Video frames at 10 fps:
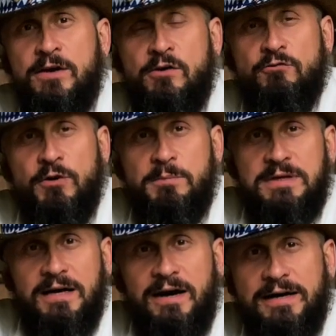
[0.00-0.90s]
vom
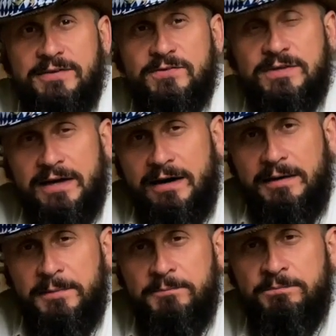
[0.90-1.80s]
KSK.
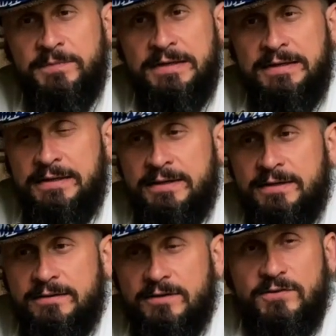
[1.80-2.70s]

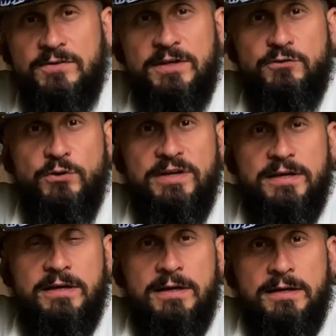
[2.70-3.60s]
Das ist
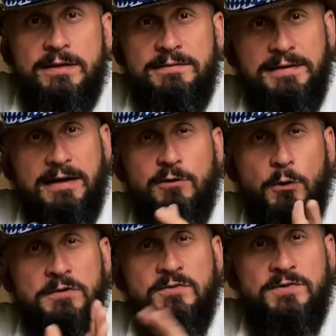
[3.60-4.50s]
natürlich der
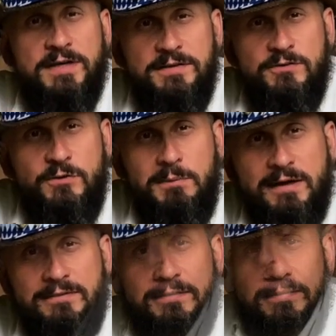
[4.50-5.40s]
Gott der
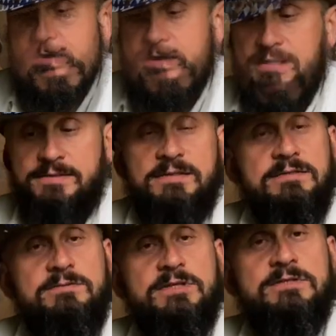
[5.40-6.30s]
Isomatten. Es ist
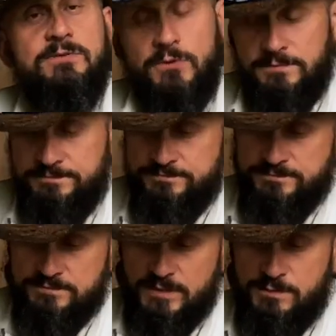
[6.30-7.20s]
nur so.
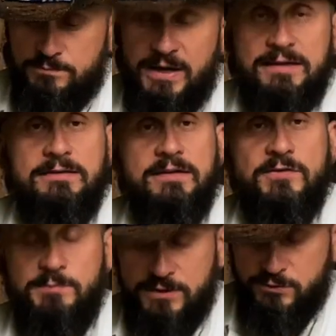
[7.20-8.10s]
Pack die
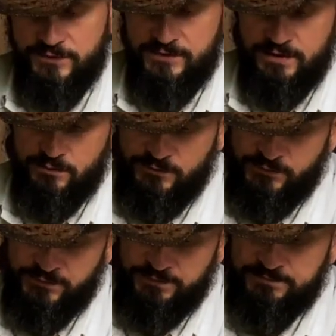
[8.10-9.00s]
jetzt mal kurz
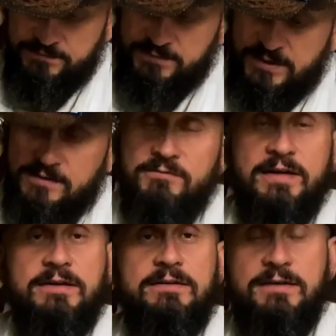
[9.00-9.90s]
aus und dann
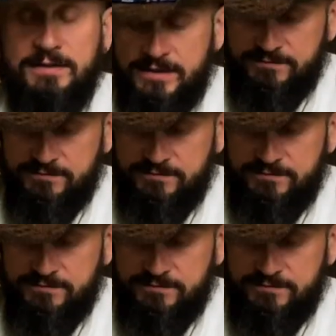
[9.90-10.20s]
werde ich hier gleich